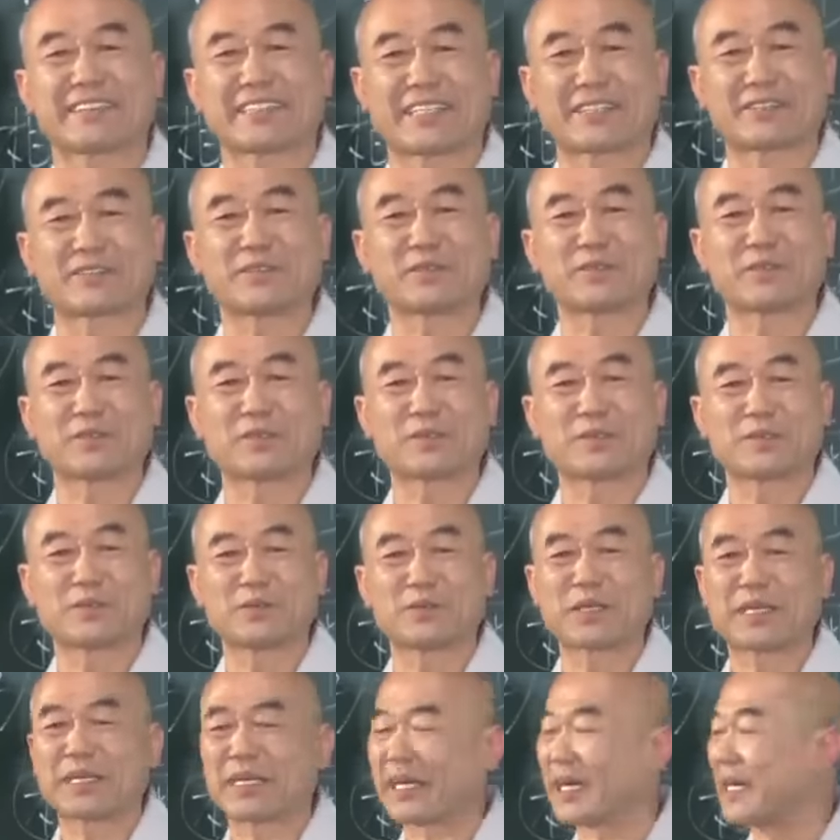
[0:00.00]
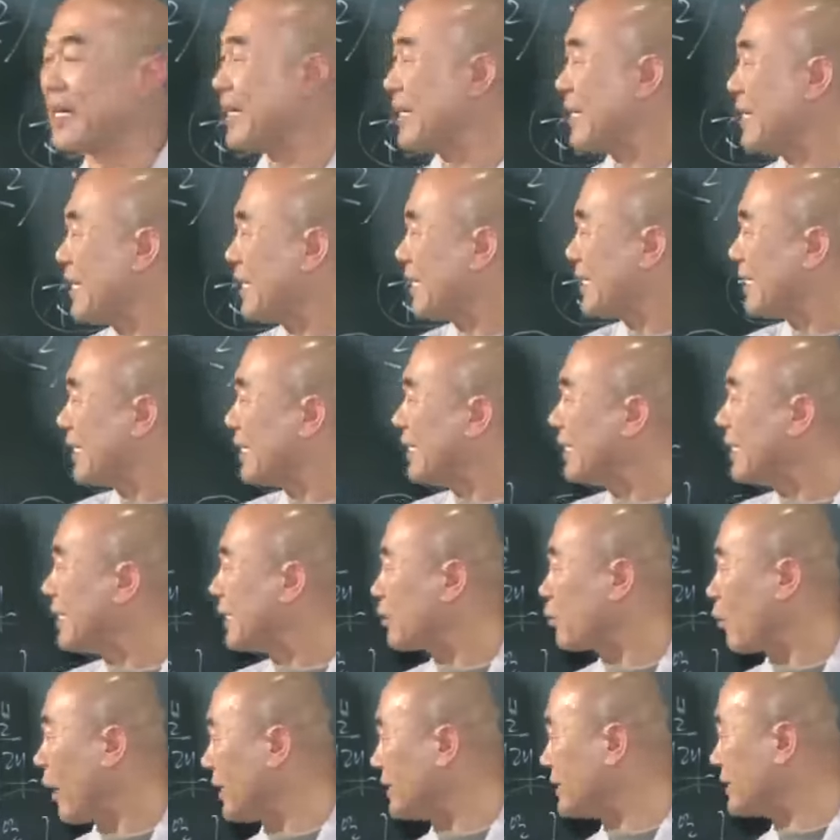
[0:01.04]
자꾸. 왜?
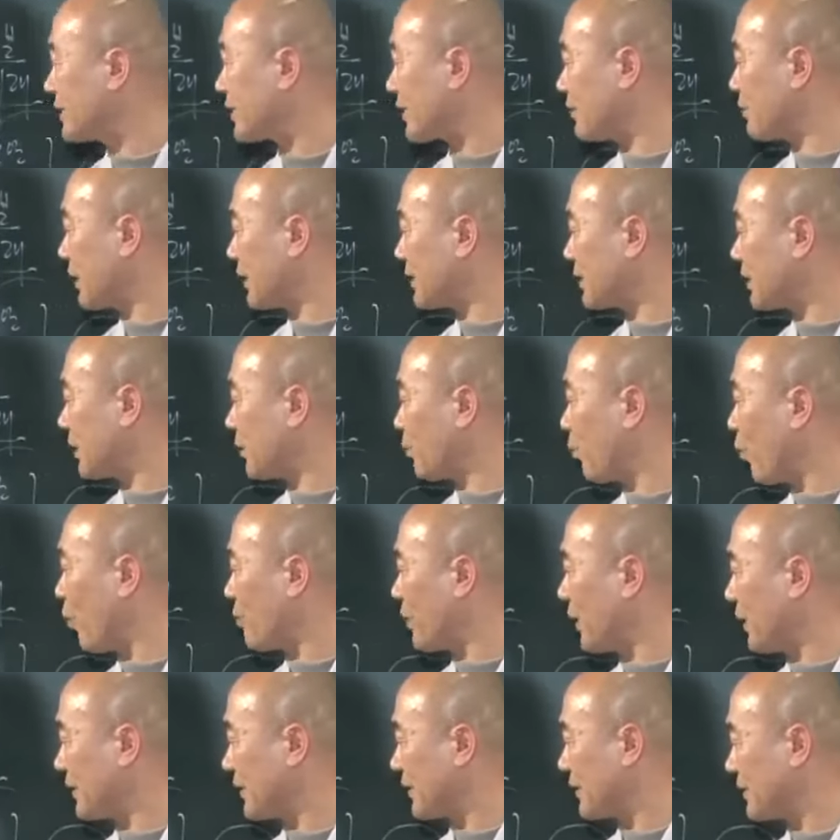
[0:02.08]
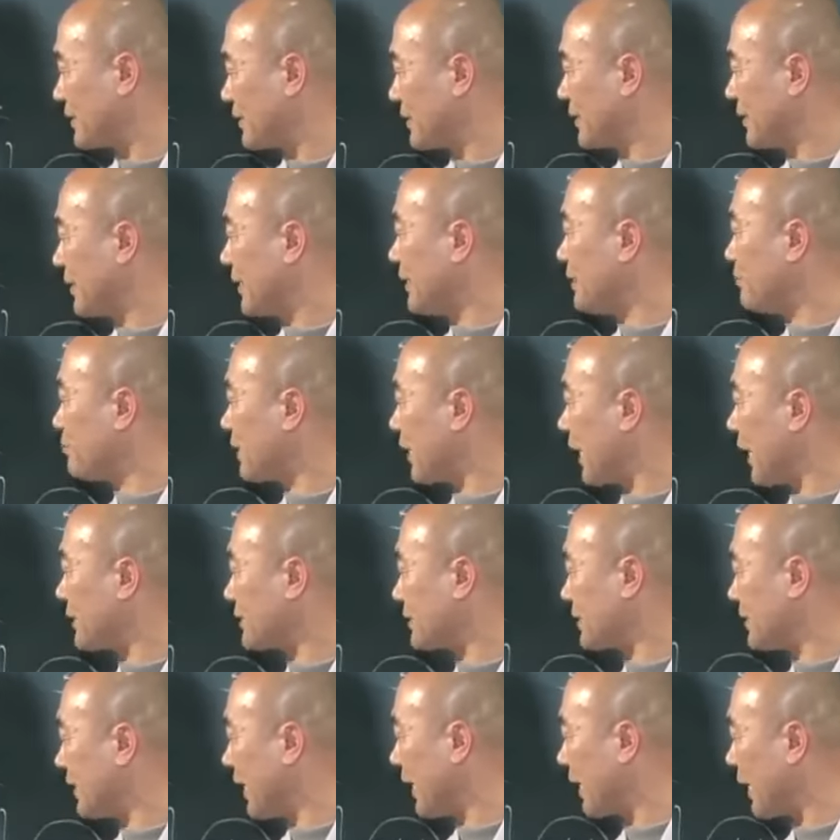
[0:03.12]
이 관점에서 보면
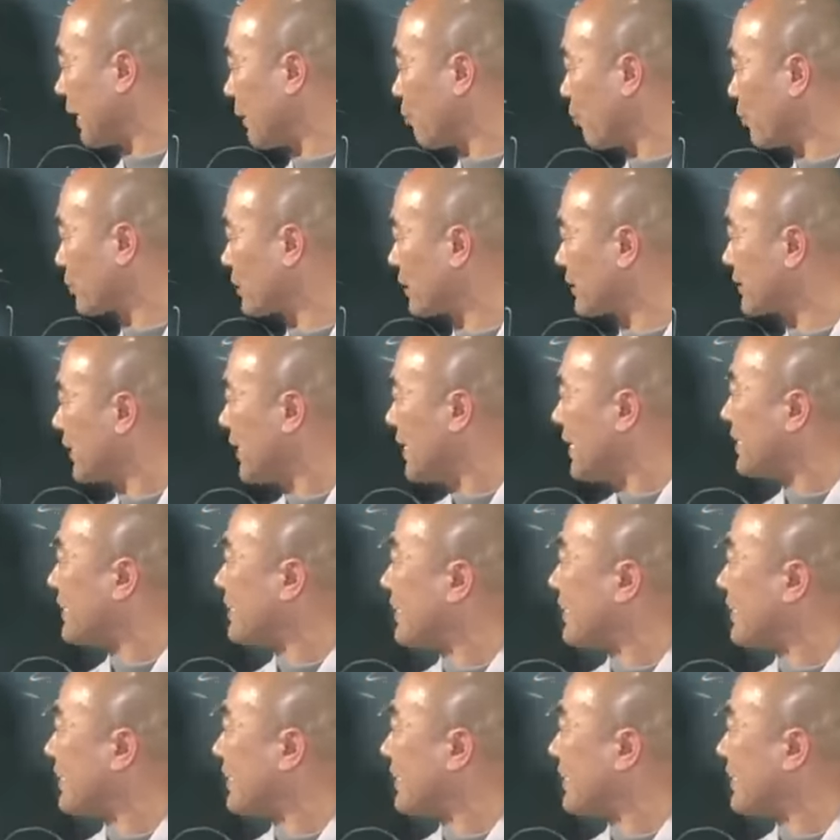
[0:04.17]
지금까지 내가 보던